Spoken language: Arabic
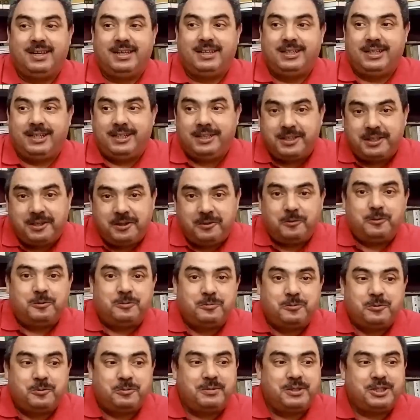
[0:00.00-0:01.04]
يعني كيقولوا
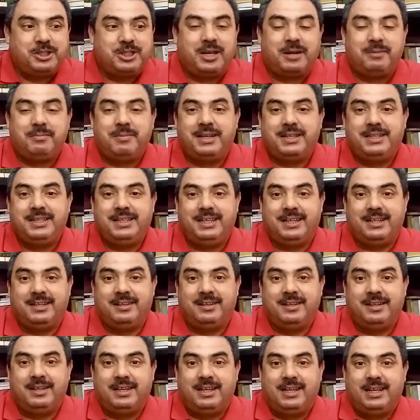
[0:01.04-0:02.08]
نتوما جرمانيين
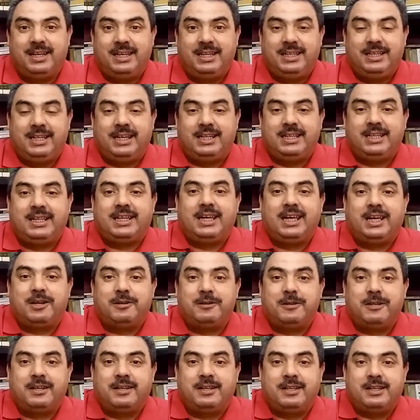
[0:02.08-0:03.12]
يعني كي
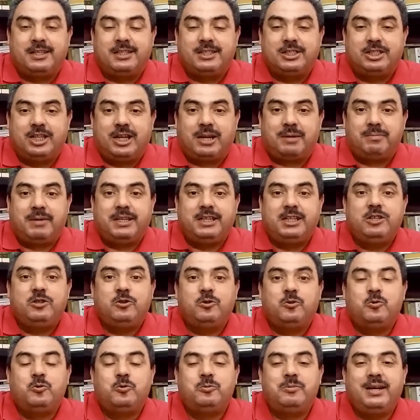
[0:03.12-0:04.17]
آه، الجرمانيين
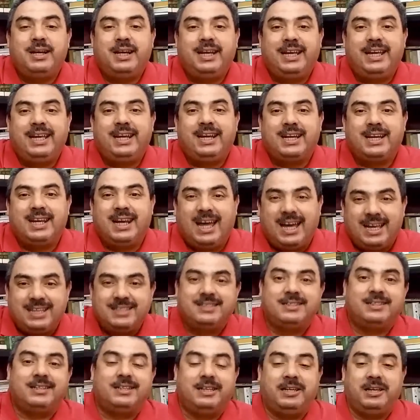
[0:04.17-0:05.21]
هما العرق
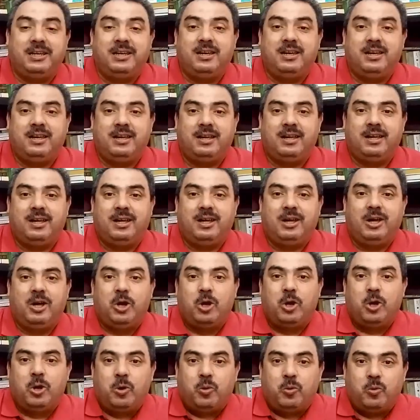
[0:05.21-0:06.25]
الاصلي
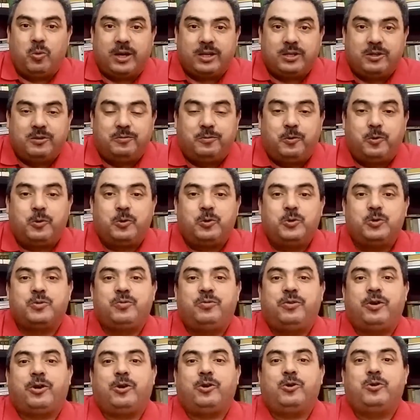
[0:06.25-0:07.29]
وهاد الفروع
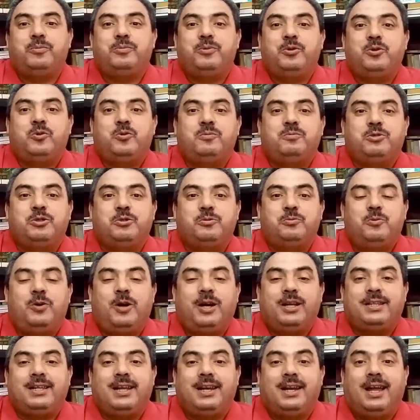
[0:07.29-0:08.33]
تفرعوا منهم
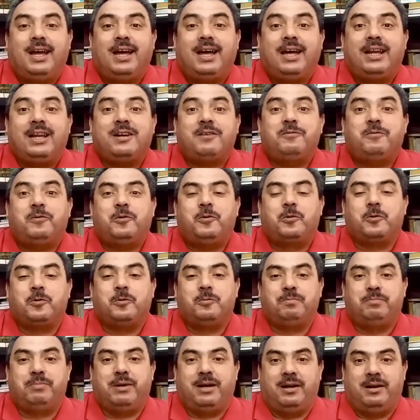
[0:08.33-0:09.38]
مجموعه ديال الاعراق في
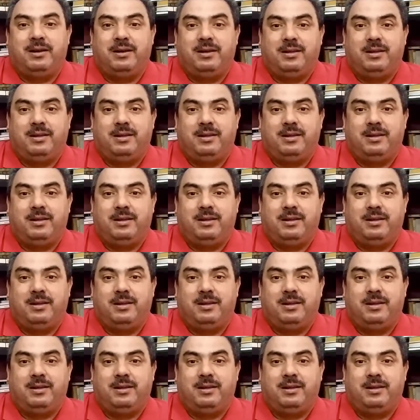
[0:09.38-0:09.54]
اوروبا